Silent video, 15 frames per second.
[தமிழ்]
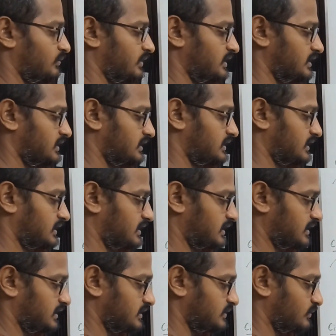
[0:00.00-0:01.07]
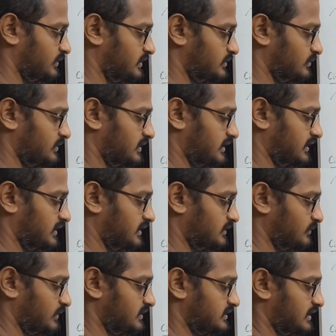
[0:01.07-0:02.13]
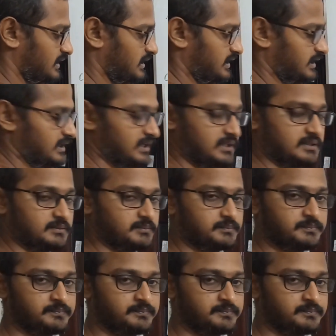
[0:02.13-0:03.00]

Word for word: ஒய் நாட்டில் கிடைக்காது ஒய் டூவில் கிடைக்காது ஒய் த்ரீயில் கிடைக்காது